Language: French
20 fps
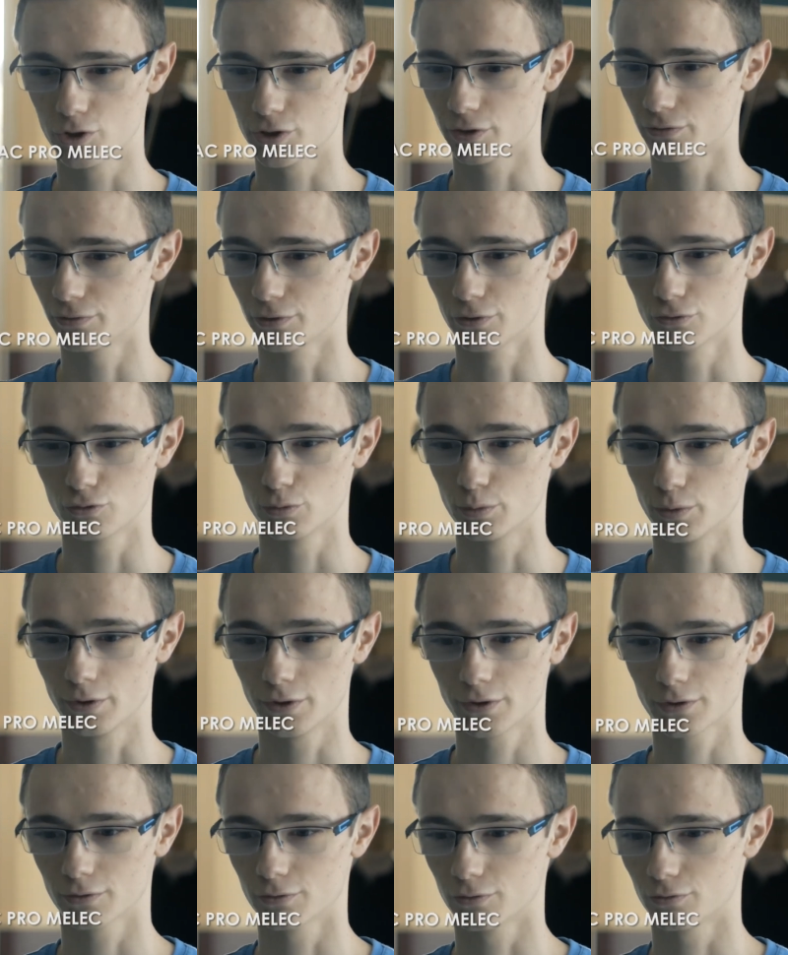chef est
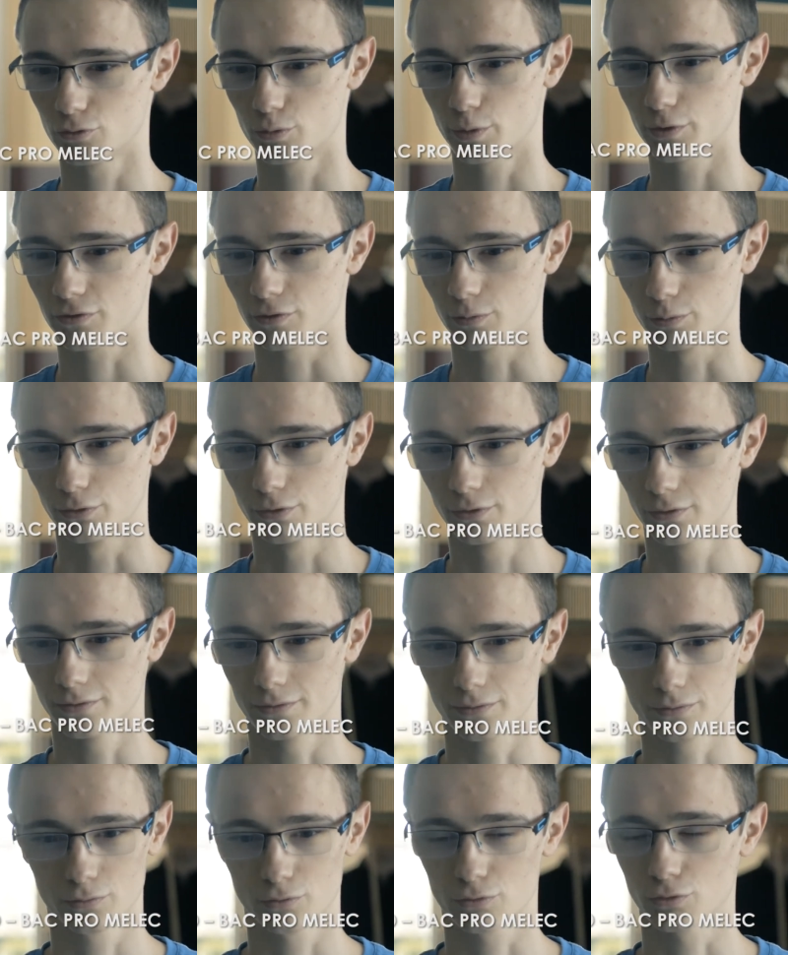super, super sympa,
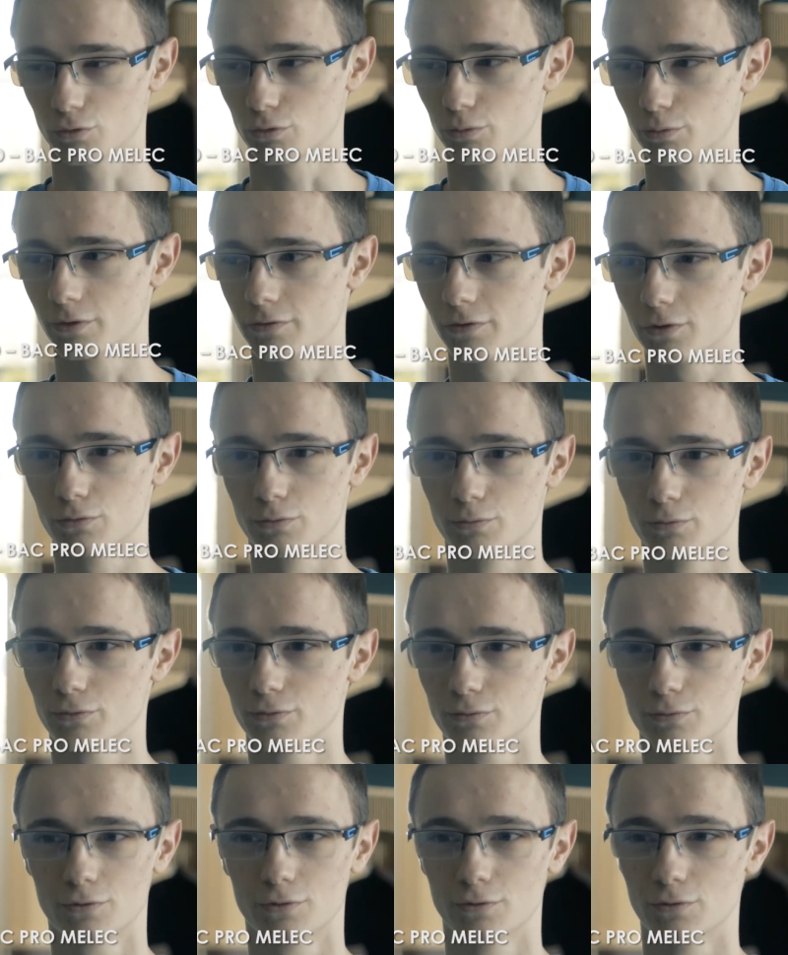on s'entend bien avec tout le
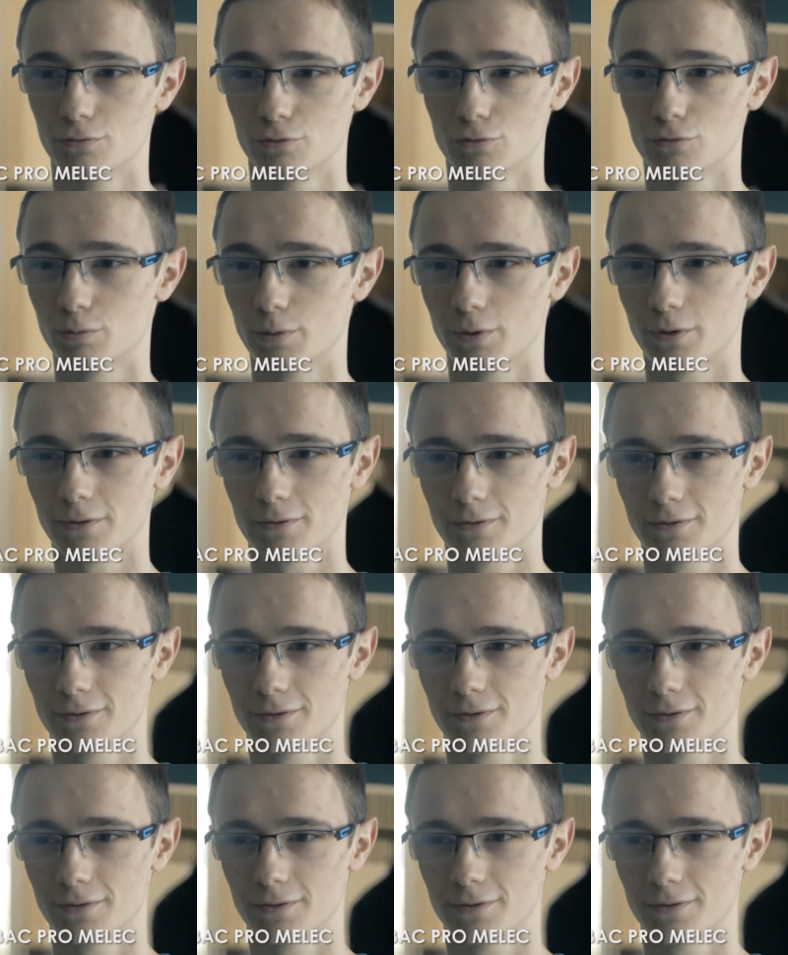monde, donc c'est super,